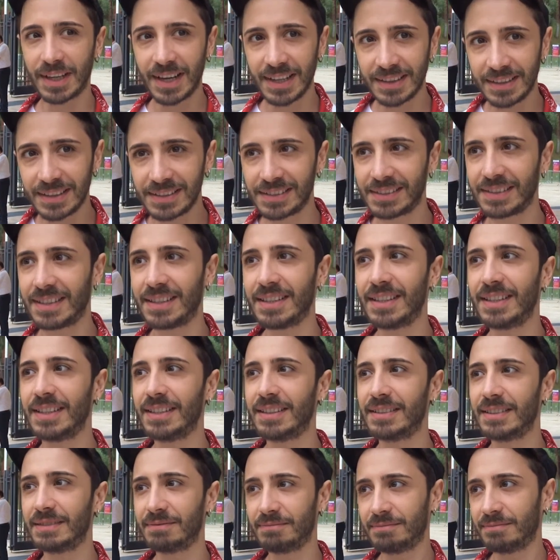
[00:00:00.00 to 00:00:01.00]
tre dischi
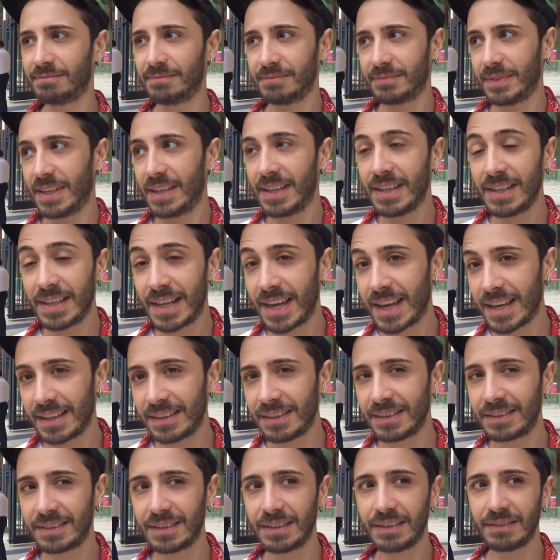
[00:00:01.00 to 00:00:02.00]

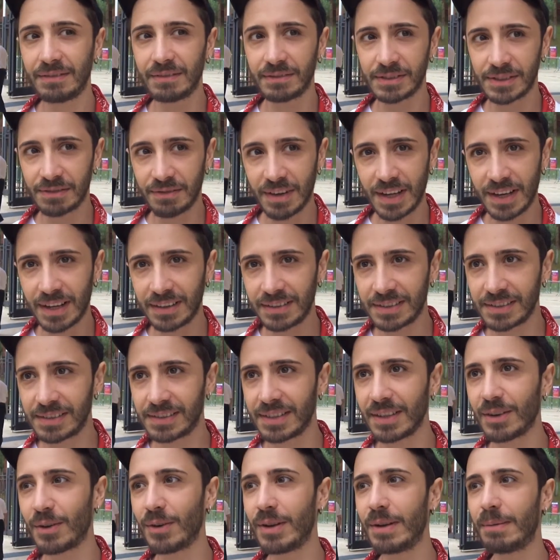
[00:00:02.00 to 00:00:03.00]
inediti, svariati
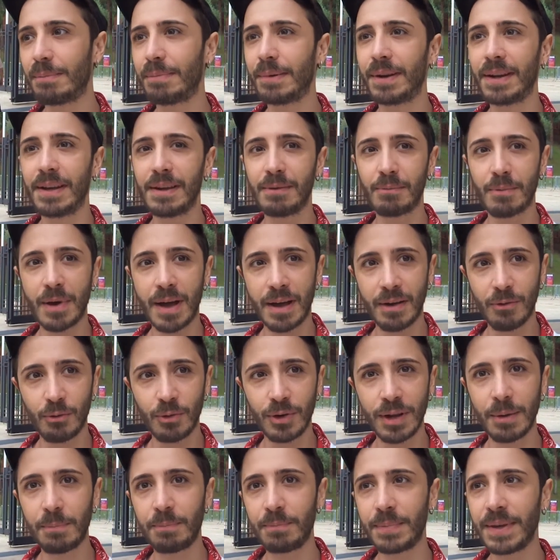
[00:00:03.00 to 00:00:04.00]
singoli prima,
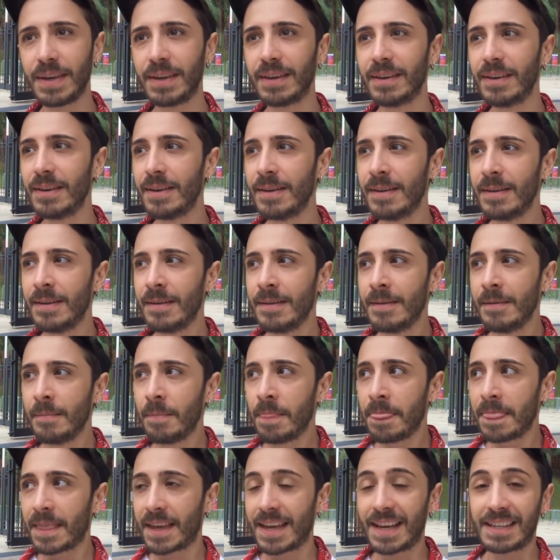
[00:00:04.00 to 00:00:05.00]
un EP
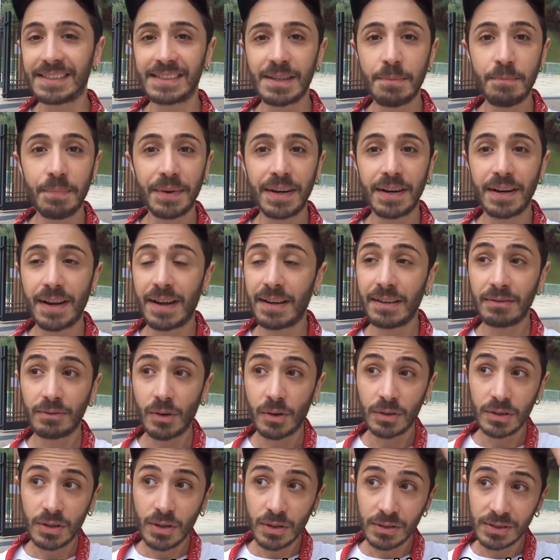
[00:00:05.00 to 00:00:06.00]
che ha sempre,
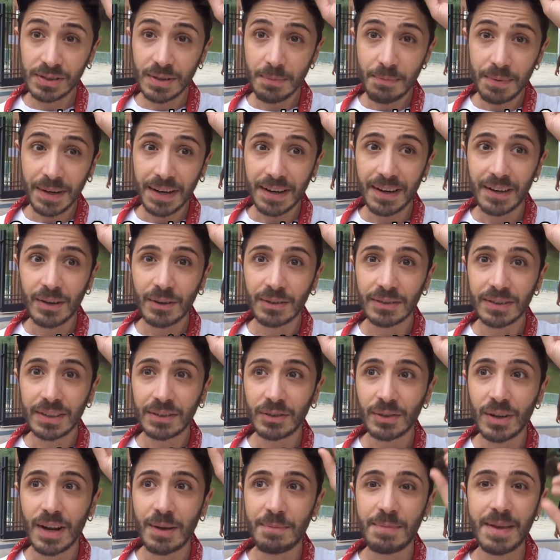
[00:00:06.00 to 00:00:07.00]
io ho sempre
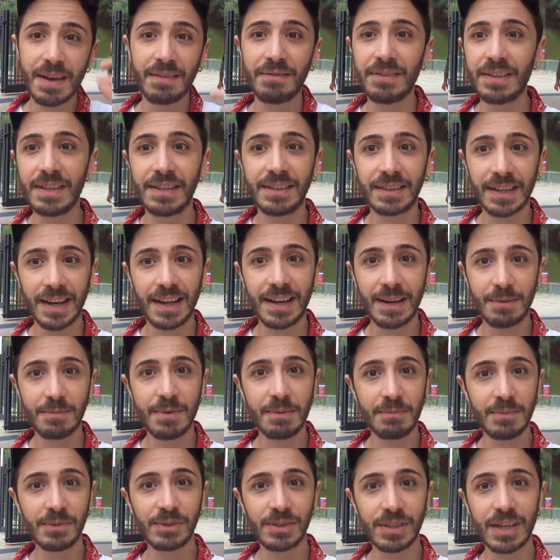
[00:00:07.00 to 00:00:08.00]
raccontato la mia vita, la
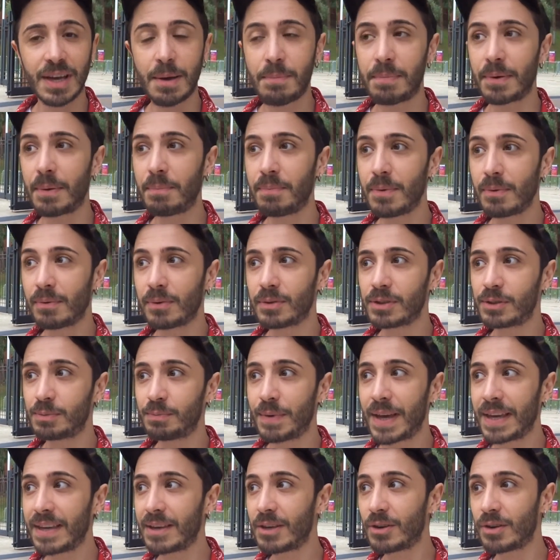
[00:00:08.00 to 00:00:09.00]
mia musica è proprio uno
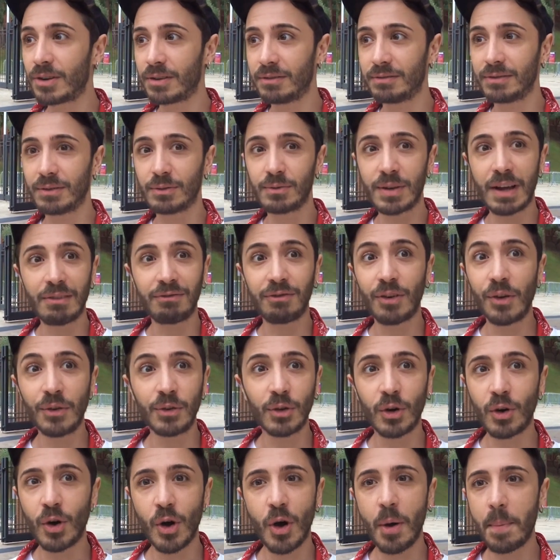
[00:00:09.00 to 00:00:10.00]
specchio, una
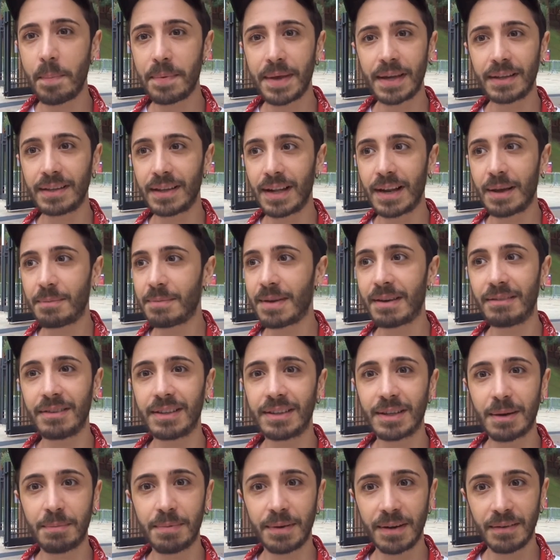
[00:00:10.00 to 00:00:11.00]
fotocopia della mia
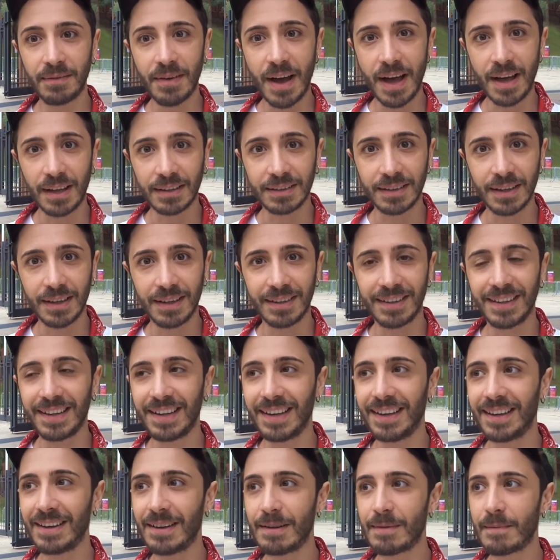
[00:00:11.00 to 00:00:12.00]
vita privata,
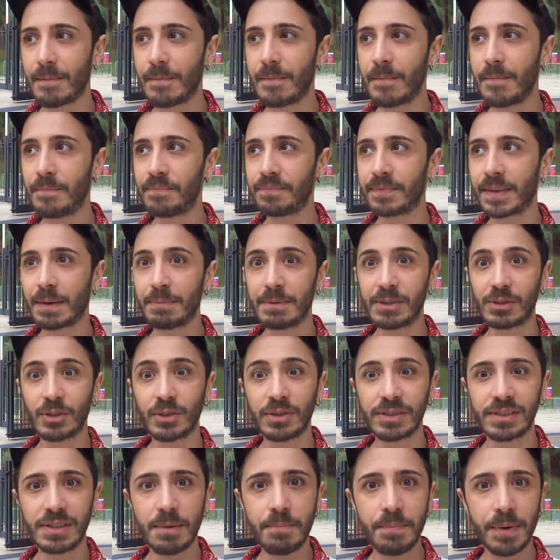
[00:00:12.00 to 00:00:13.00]
e, um, mi
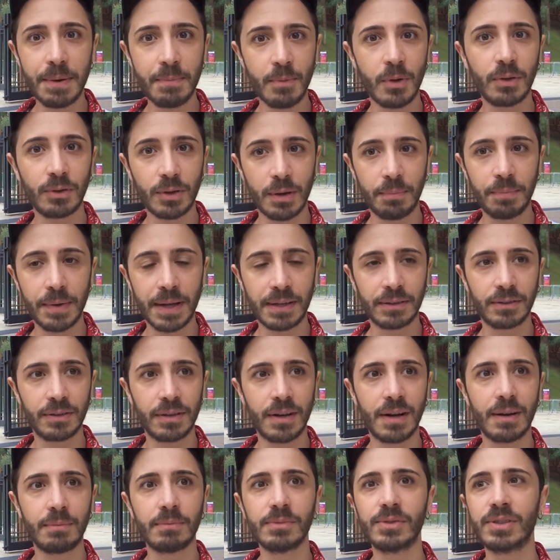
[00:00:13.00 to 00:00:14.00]
sono sempre molto aperto
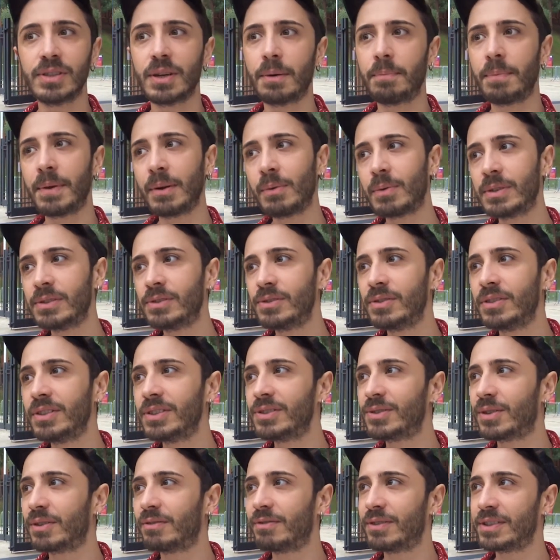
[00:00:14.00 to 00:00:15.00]
nella musica, per questo
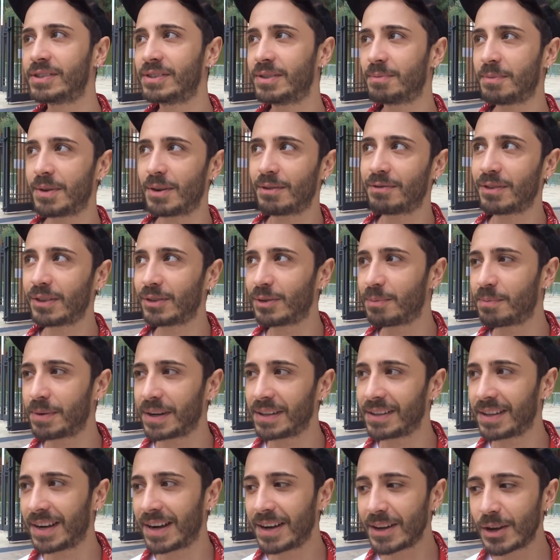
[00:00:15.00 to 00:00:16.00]
disco forse mi ero fatto
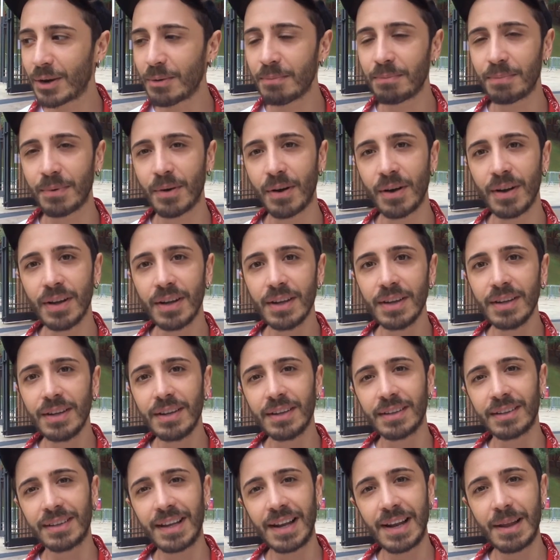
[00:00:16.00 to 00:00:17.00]
prendere anche un po'
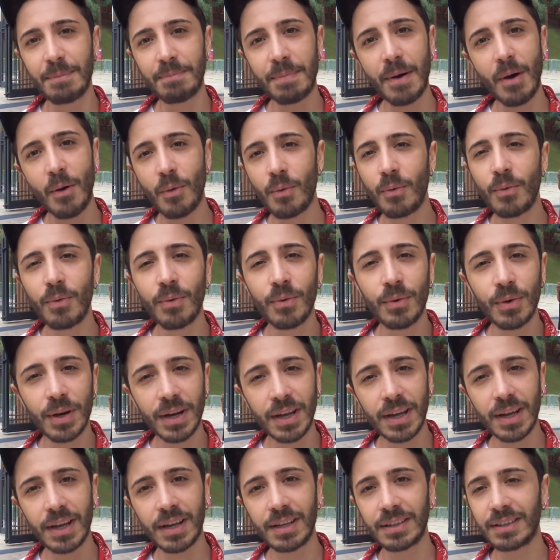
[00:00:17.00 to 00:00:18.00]
dalle
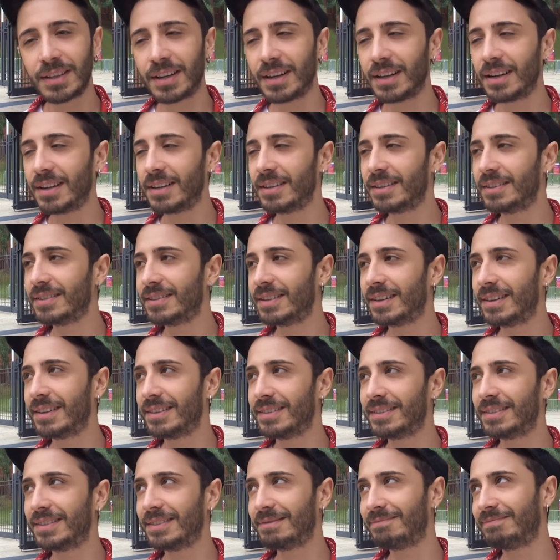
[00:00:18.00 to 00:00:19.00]
paure, dal,
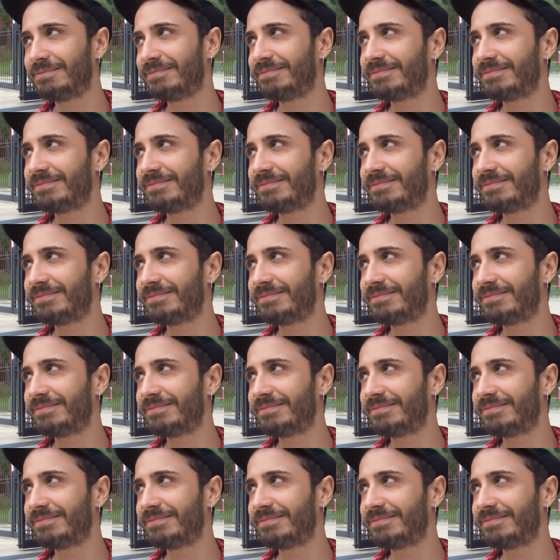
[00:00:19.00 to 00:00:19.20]
dal, da,